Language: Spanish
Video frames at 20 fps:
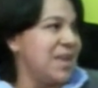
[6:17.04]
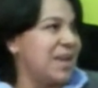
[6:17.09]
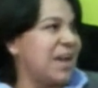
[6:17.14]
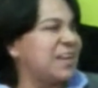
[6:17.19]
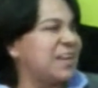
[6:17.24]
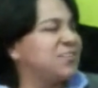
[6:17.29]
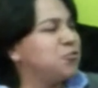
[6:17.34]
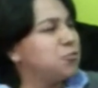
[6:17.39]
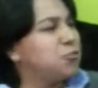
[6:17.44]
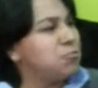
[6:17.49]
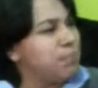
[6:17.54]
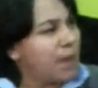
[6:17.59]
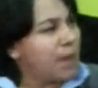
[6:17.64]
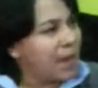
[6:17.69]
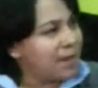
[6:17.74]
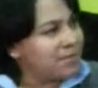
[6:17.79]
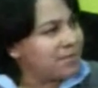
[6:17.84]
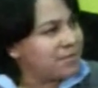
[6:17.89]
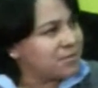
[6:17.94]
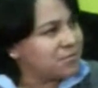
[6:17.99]
Casi un
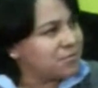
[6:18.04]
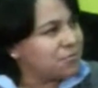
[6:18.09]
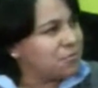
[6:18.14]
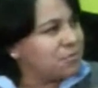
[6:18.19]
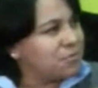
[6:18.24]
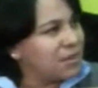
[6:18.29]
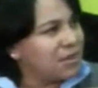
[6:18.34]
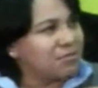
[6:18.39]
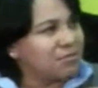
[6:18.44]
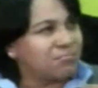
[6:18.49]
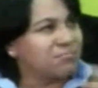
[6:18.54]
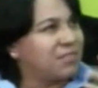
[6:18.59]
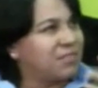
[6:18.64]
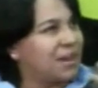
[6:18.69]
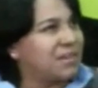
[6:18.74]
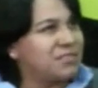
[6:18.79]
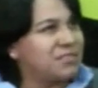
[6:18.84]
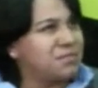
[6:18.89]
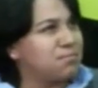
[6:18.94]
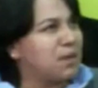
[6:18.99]
mes, estuve
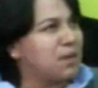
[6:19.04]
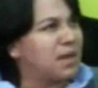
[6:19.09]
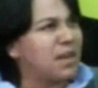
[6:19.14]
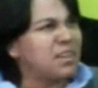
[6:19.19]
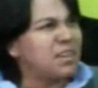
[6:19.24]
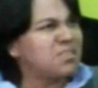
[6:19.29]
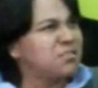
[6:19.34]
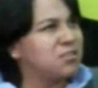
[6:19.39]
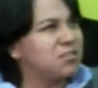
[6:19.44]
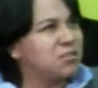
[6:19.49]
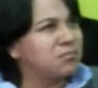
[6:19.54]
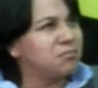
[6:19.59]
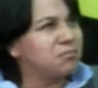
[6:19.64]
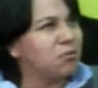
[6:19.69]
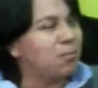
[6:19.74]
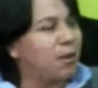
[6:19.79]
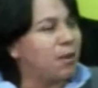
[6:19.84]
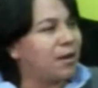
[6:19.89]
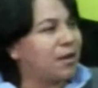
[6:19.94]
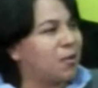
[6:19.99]
tres semanas, si
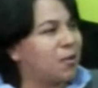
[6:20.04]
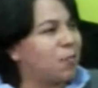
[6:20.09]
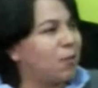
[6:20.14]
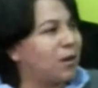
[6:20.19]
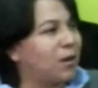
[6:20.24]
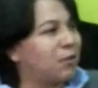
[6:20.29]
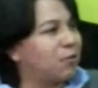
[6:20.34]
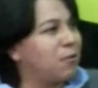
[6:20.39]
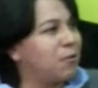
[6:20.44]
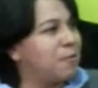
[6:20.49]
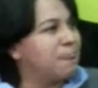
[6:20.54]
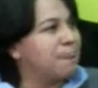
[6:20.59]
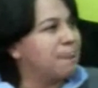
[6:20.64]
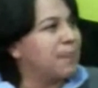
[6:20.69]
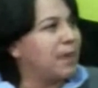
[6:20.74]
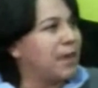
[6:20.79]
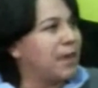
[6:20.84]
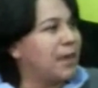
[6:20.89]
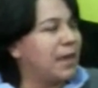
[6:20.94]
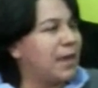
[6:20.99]
no mal recuerdo,
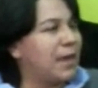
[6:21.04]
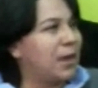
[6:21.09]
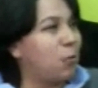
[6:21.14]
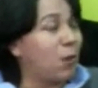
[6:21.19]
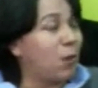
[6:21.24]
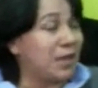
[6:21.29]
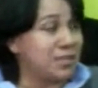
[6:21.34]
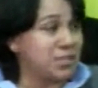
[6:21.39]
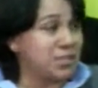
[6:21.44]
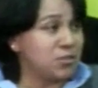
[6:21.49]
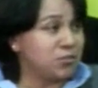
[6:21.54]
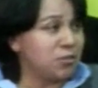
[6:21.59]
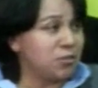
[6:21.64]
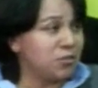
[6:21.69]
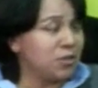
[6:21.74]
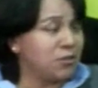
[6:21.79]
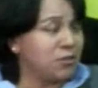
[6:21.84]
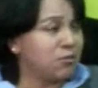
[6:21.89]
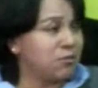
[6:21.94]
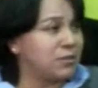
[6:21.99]
en
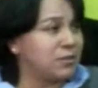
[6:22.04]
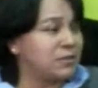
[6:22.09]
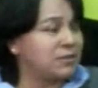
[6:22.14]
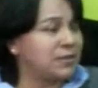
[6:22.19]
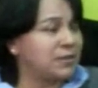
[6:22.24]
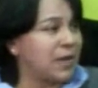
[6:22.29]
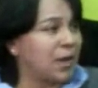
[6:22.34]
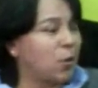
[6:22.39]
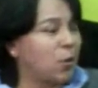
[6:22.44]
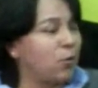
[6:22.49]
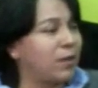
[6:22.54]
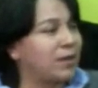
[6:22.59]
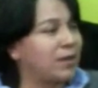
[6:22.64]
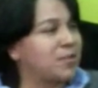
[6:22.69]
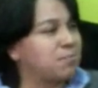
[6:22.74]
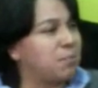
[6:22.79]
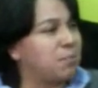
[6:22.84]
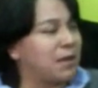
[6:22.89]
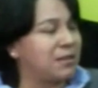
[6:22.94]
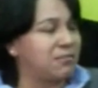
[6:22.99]
Washington, en donde está Goddard
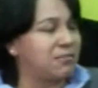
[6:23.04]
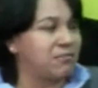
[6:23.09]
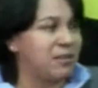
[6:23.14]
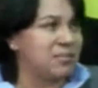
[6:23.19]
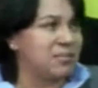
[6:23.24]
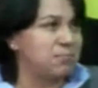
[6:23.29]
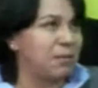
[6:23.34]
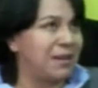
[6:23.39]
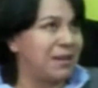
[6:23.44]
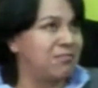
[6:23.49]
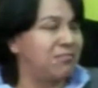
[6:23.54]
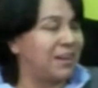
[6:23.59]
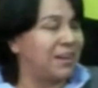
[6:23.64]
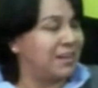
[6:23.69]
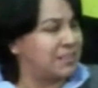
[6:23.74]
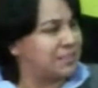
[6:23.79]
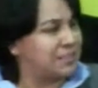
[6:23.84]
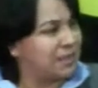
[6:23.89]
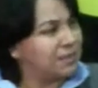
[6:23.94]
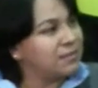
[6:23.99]
Spy, Spy
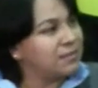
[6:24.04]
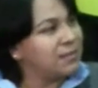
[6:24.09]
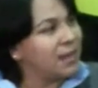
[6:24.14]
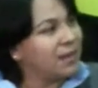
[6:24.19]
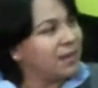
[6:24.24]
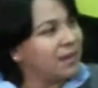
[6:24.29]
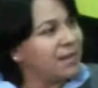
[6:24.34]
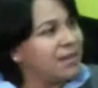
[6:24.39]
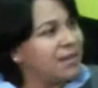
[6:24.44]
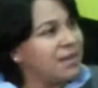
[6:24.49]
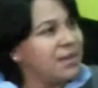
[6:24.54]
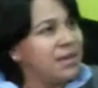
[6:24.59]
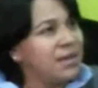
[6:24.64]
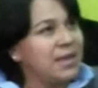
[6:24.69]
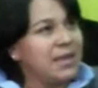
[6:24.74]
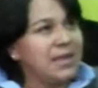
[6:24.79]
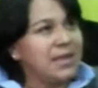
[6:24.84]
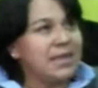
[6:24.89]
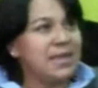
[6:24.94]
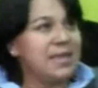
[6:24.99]
Flight Center
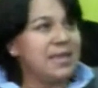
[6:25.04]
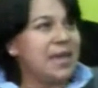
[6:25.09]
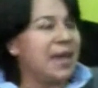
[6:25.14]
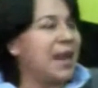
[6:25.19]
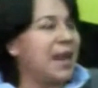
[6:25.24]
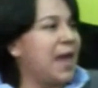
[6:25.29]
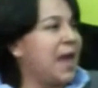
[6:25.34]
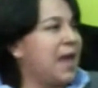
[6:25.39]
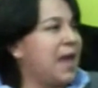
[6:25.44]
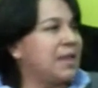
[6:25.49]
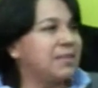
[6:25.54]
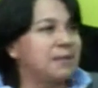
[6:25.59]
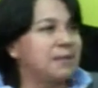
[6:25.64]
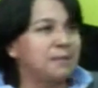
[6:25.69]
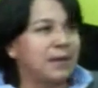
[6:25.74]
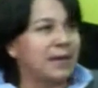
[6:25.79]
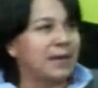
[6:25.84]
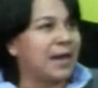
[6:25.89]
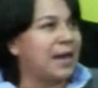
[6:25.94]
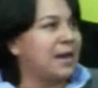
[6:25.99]
y era
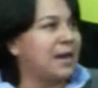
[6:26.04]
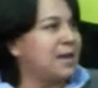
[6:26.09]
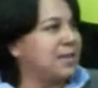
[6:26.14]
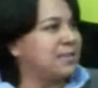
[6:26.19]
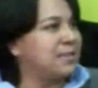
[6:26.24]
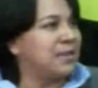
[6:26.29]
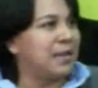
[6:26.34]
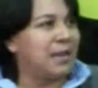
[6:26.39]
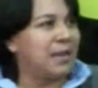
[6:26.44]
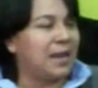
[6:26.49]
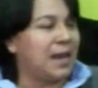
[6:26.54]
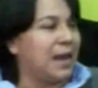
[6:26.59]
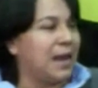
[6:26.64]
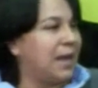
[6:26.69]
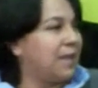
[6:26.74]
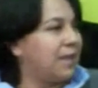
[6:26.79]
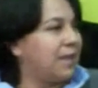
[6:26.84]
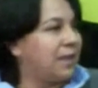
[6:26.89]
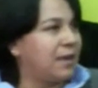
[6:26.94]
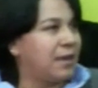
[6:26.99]
trabajar en el, en
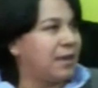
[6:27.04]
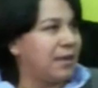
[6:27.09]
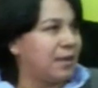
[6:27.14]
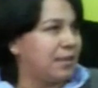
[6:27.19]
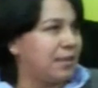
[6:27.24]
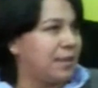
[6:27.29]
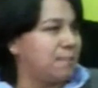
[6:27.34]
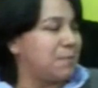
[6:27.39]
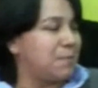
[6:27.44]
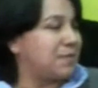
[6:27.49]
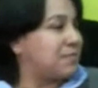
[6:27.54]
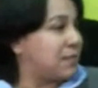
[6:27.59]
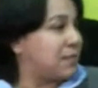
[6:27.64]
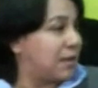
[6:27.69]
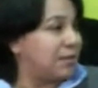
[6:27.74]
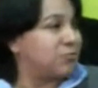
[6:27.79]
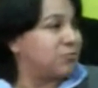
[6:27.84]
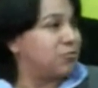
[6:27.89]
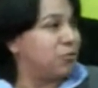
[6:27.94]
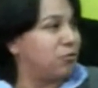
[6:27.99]
área de,
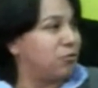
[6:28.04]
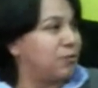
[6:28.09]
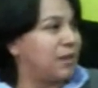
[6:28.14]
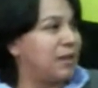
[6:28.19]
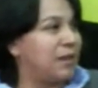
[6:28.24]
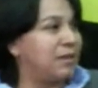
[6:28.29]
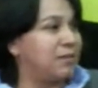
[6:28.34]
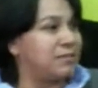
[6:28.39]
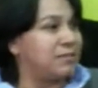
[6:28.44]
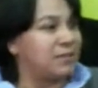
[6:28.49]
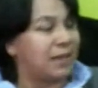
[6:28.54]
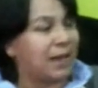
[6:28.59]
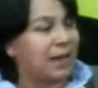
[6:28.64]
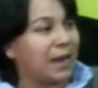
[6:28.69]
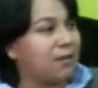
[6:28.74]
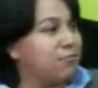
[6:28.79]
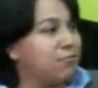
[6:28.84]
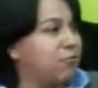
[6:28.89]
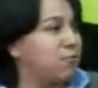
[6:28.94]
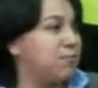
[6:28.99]
investigación, era
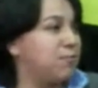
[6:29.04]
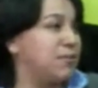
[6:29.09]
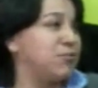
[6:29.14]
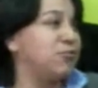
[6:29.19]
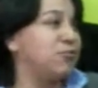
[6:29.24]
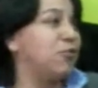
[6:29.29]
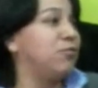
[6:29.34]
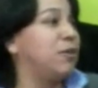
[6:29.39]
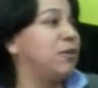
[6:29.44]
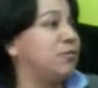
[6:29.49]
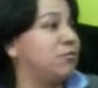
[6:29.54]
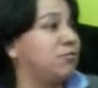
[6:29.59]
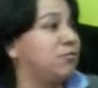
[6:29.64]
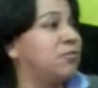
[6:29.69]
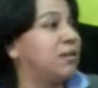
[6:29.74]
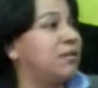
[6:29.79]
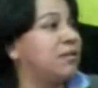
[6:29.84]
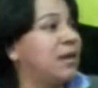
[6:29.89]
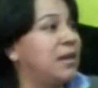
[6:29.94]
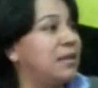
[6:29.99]
sacar información de estos
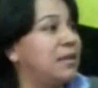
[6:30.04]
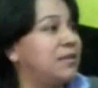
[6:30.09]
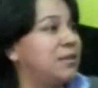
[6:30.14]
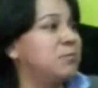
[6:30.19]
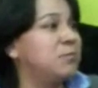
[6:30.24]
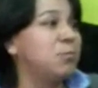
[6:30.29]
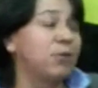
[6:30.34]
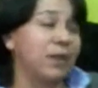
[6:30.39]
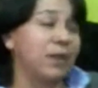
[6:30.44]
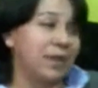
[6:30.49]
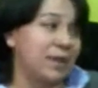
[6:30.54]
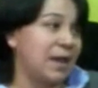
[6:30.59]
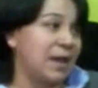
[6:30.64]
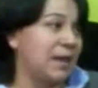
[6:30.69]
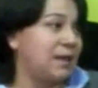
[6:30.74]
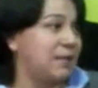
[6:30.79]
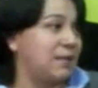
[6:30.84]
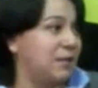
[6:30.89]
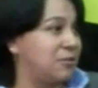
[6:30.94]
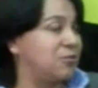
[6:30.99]
satélites, porque
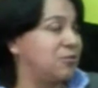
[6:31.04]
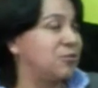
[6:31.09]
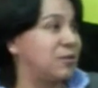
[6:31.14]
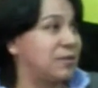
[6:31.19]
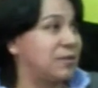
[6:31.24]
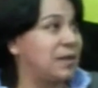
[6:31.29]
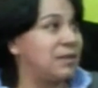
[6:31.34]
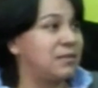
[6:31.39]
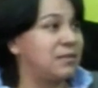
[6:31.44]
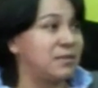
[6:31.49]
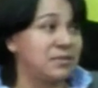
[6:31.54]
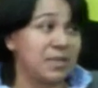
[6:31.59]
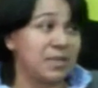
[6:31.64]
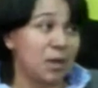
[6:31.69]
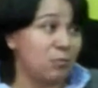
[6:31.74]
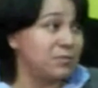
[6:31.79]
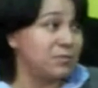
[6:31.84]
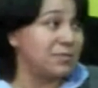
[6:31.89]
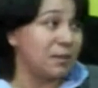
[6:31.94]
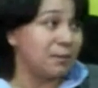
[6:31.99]
ya esos satélites ya
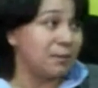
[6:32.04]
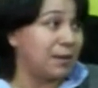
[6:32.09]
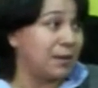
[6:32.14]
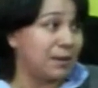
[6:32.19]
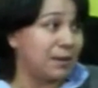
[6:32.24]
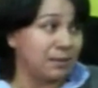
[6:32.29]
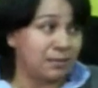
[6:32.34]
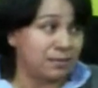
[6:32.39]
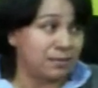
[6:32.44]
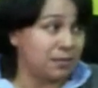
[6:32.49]
no estaban en,